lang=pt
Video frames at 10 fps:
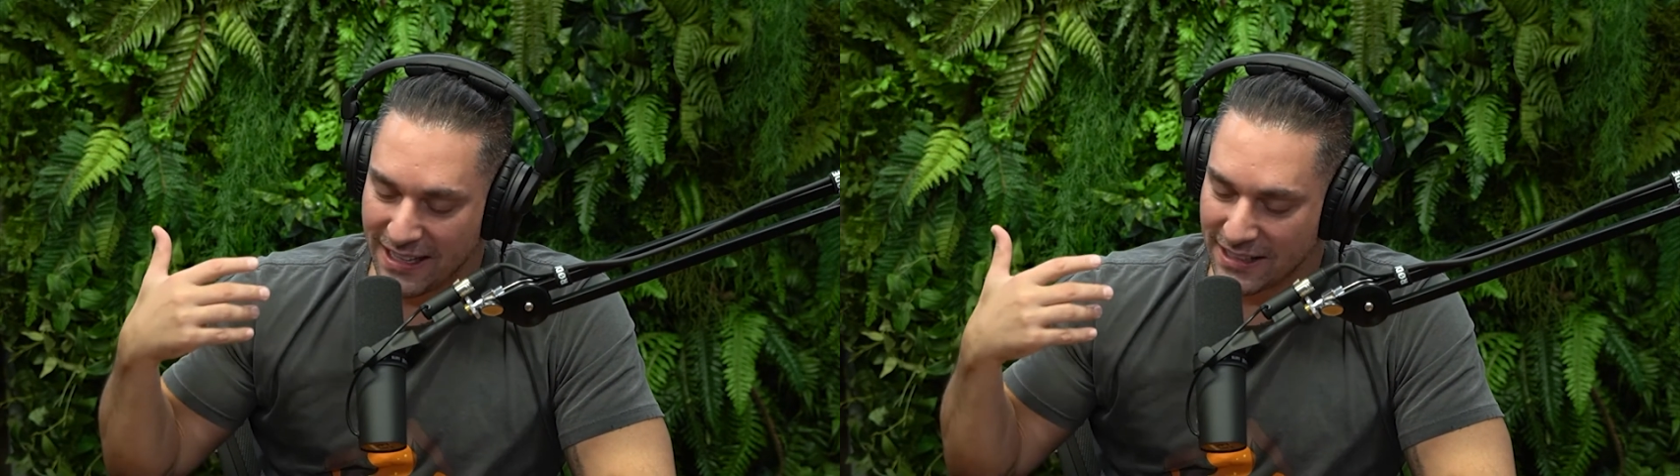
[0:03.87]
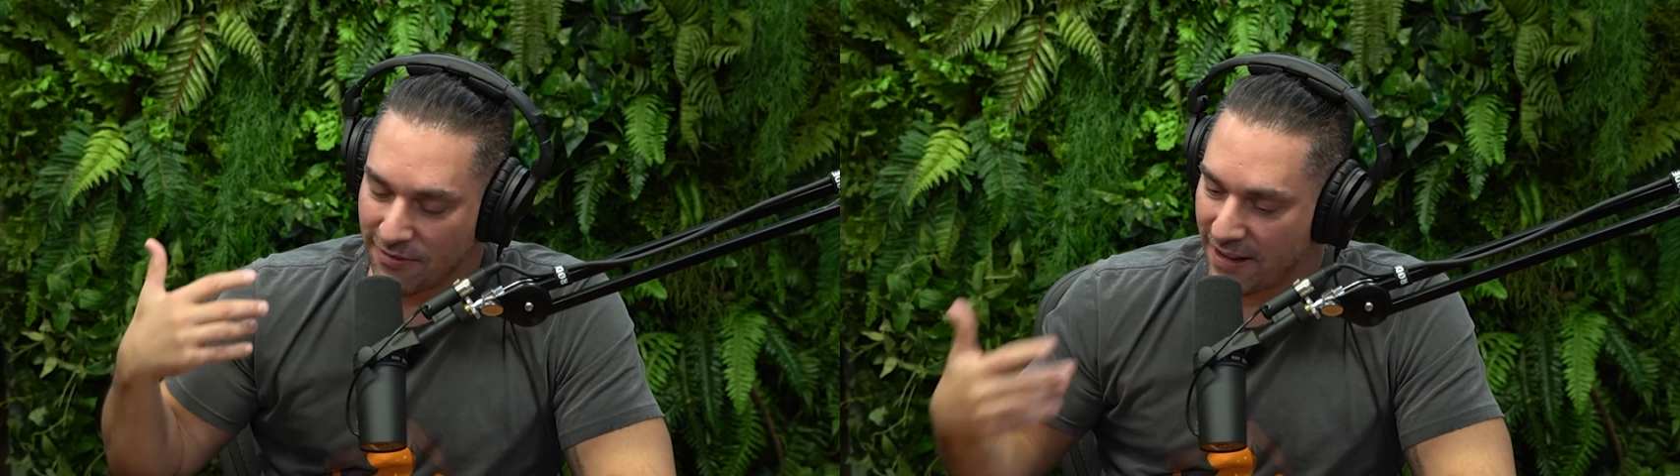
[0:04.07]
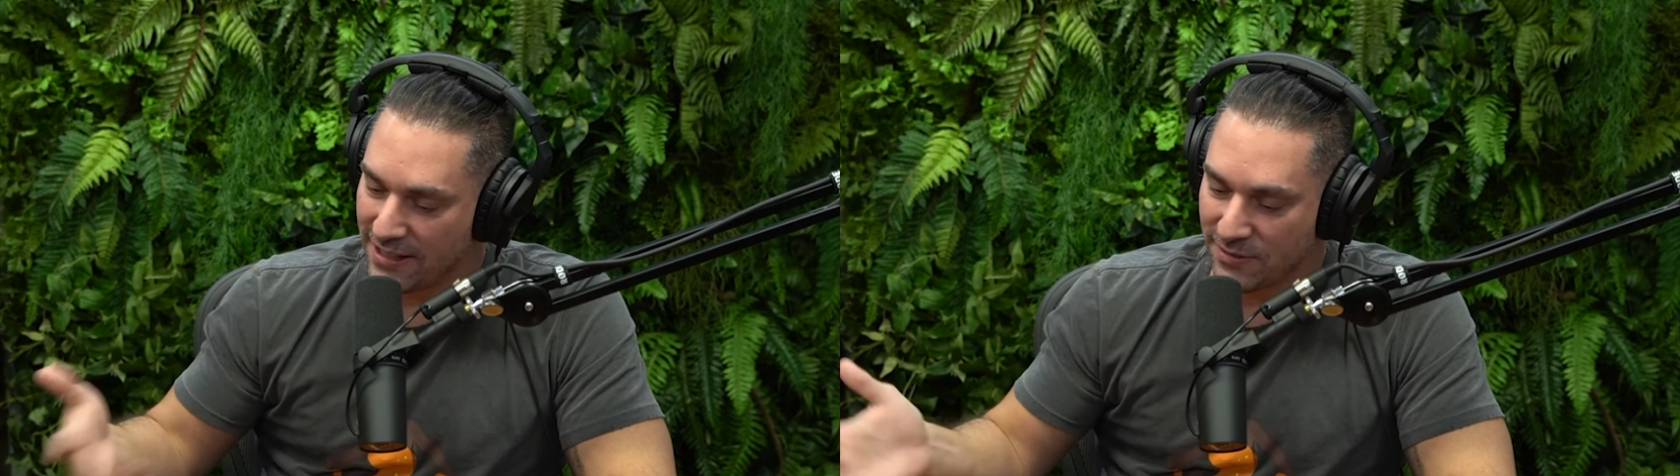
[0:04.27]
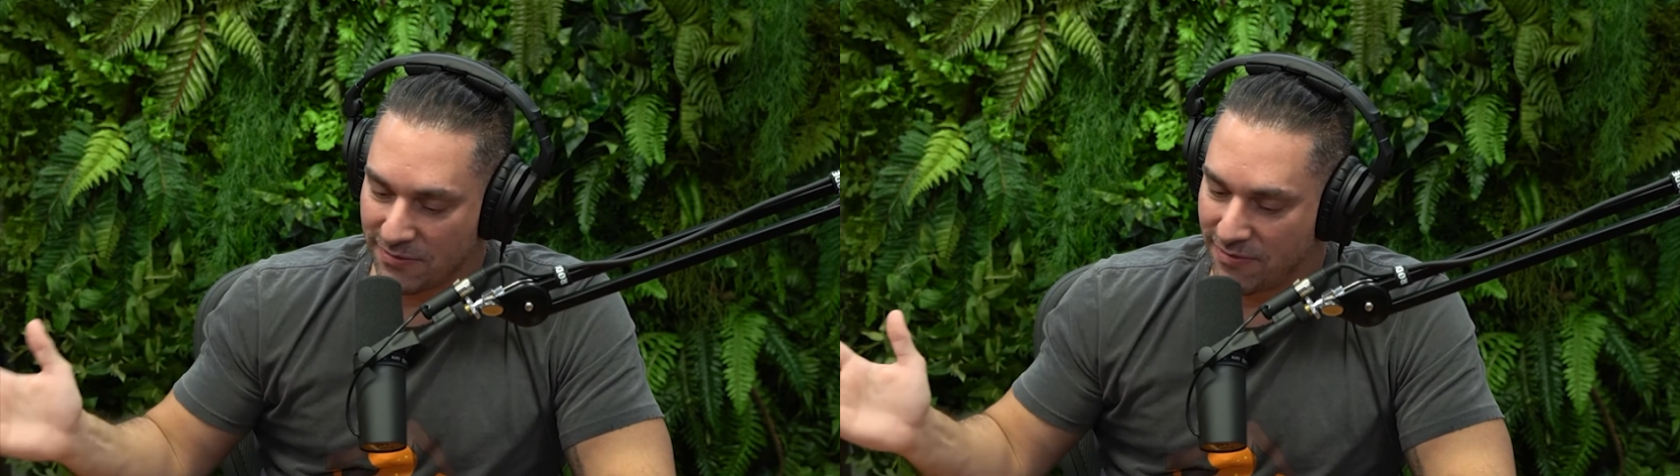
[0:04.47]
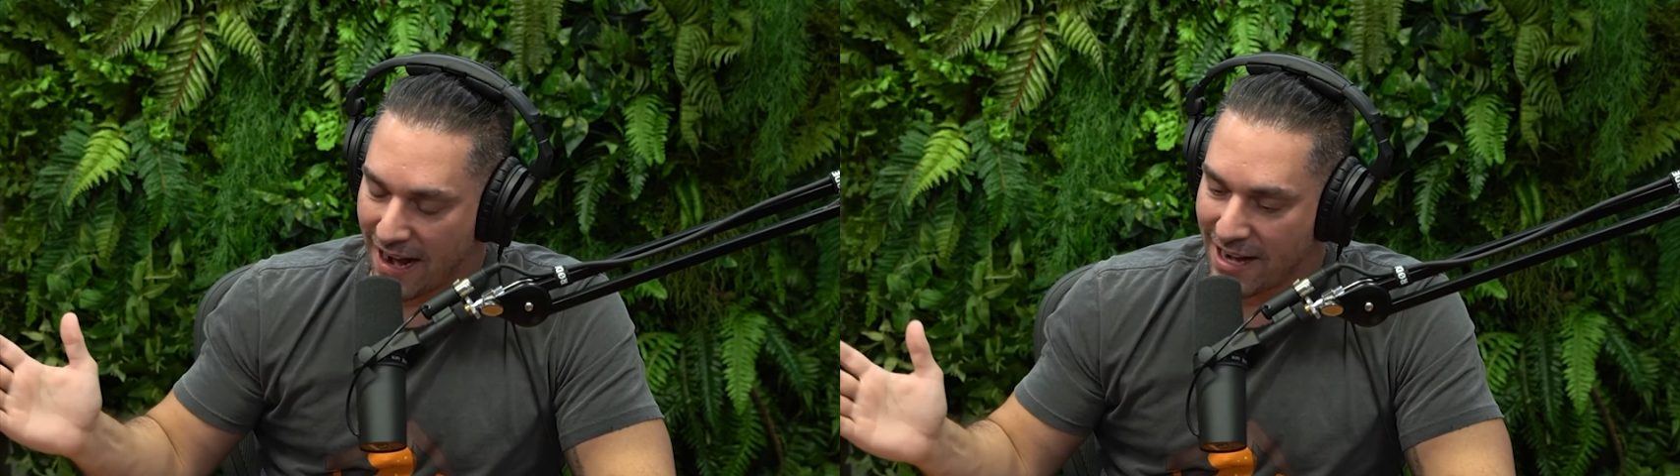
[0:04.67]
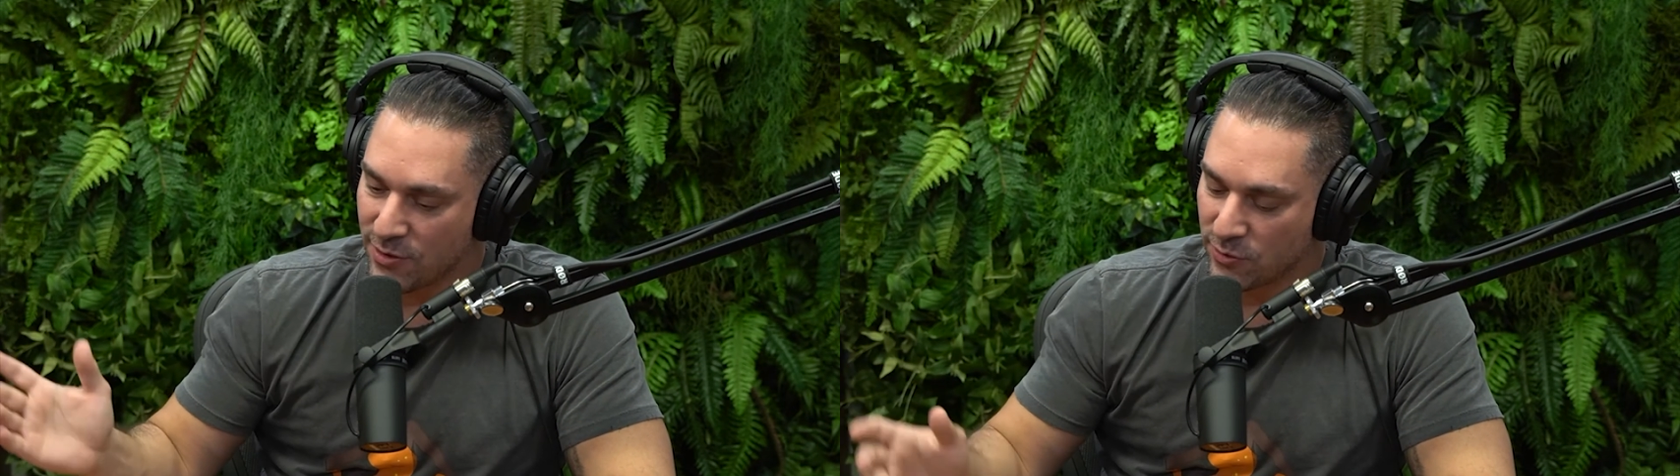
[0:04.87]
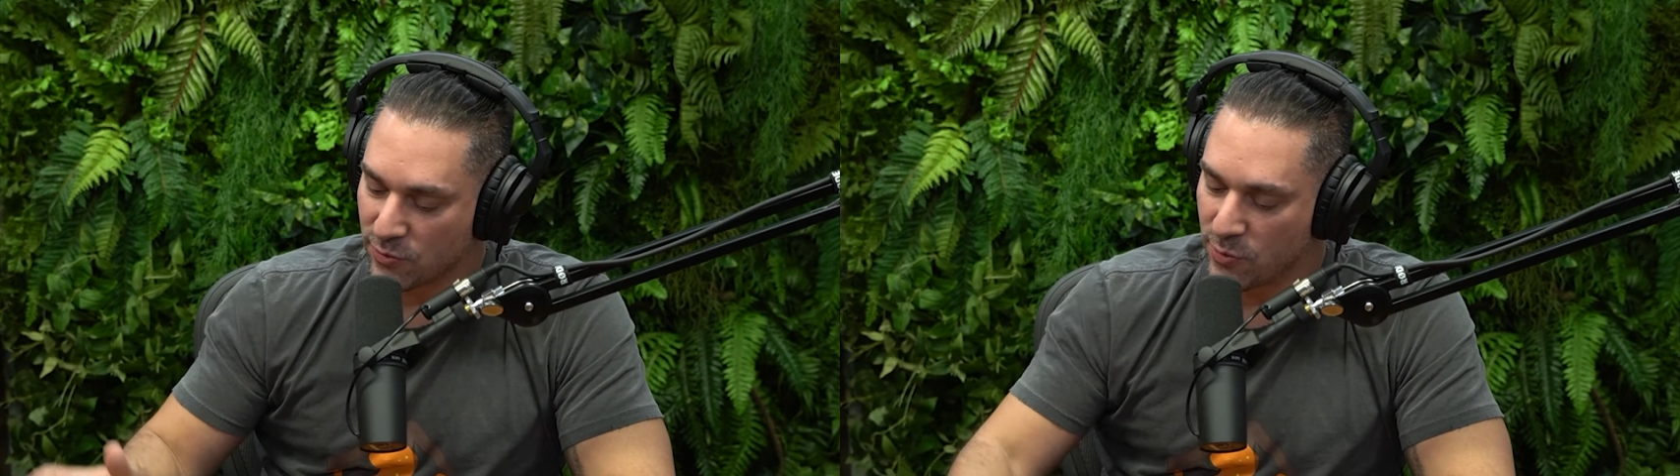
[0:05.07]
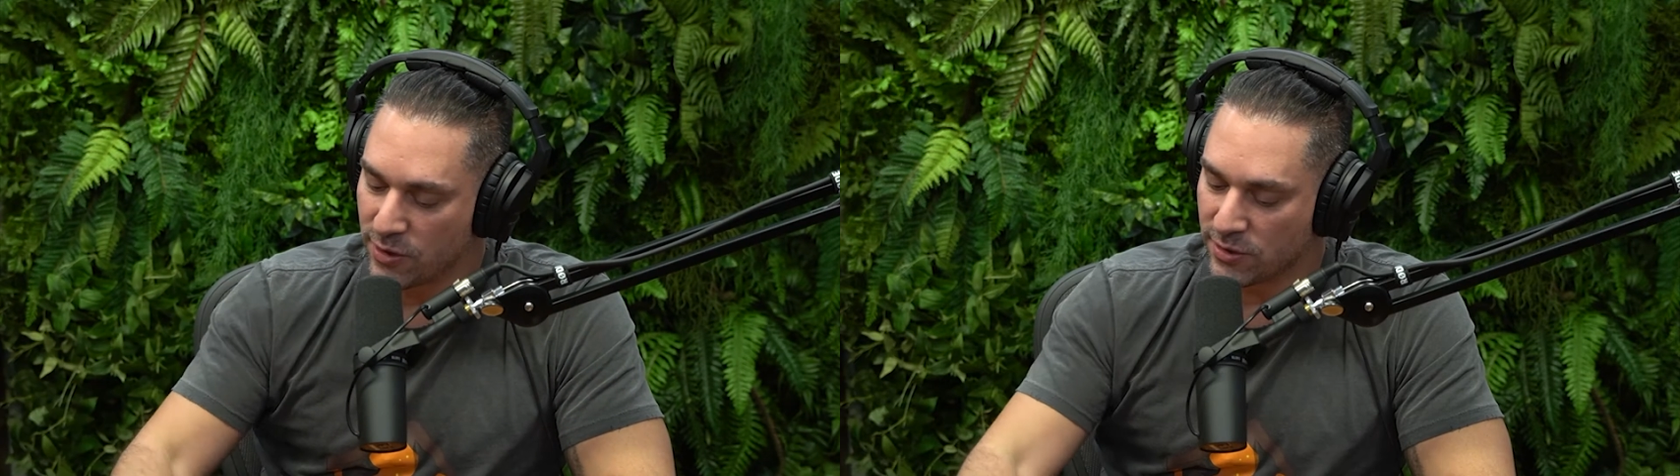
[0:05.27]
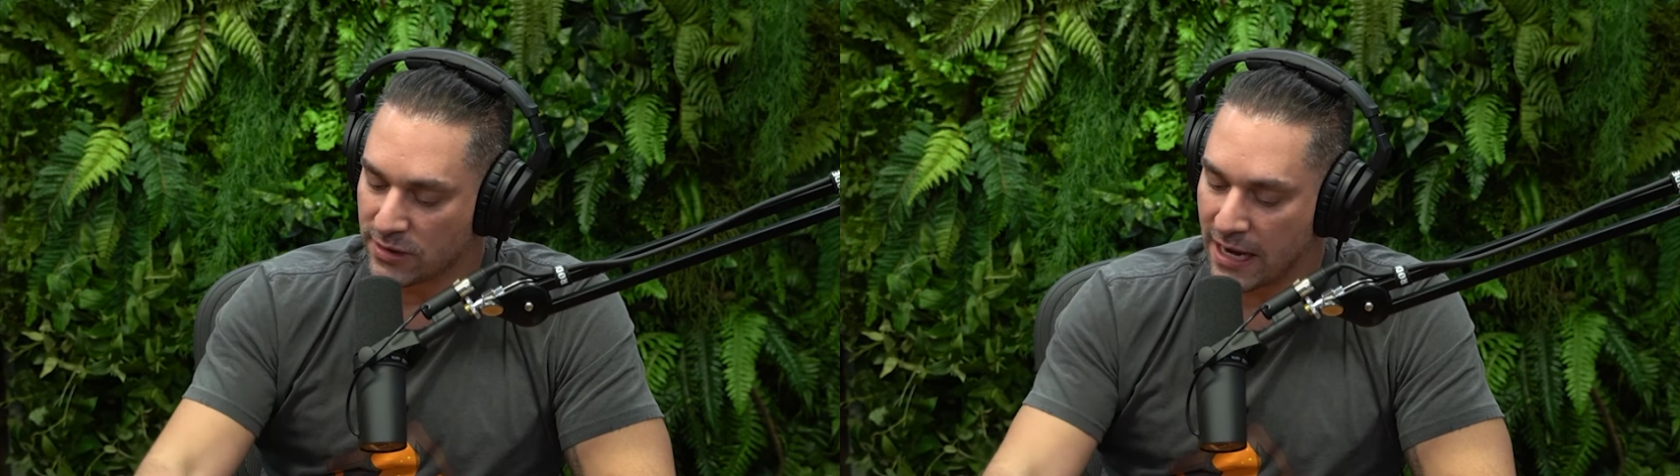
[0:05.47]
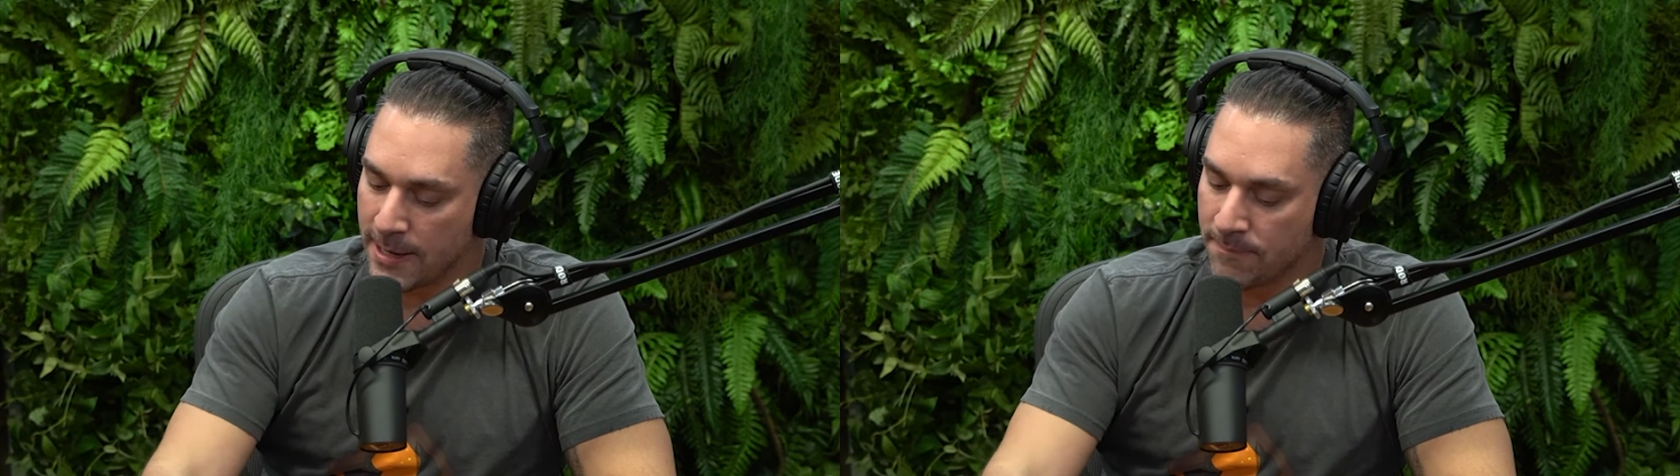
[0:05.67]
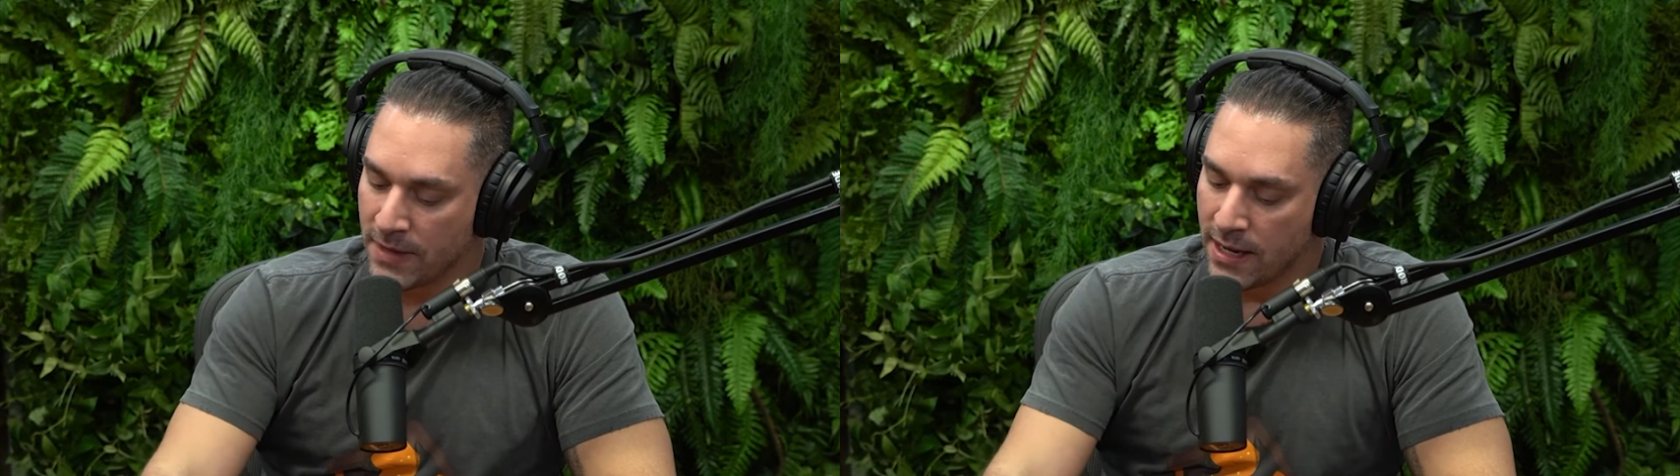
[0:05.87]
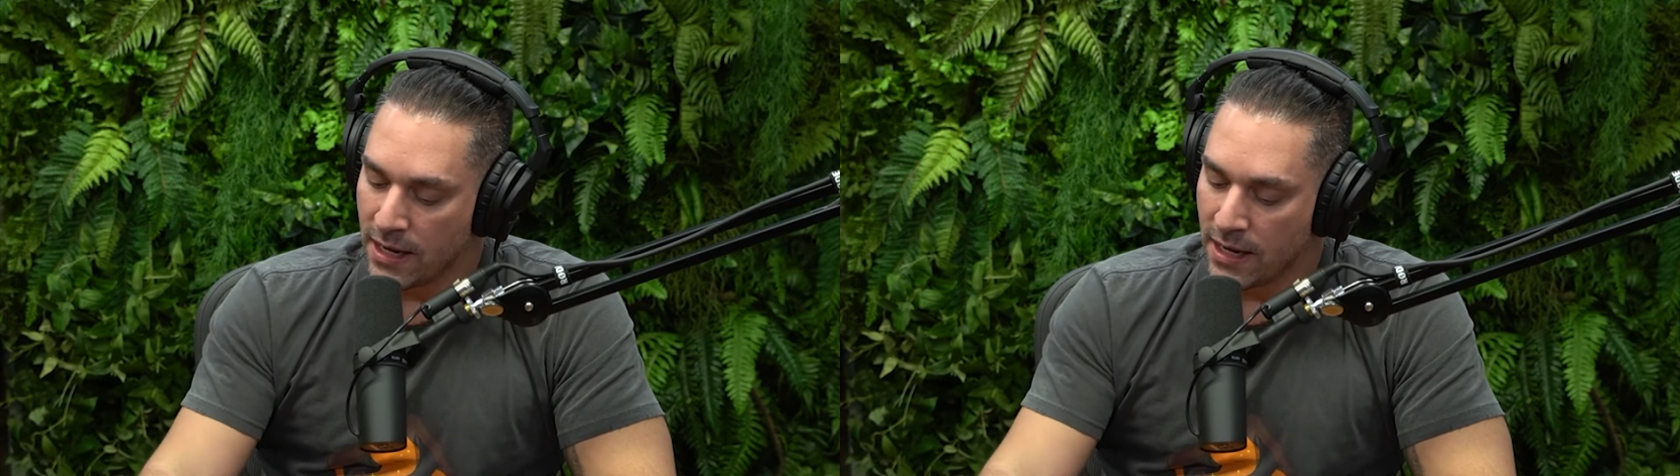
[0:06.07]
você fez vários cursos aí.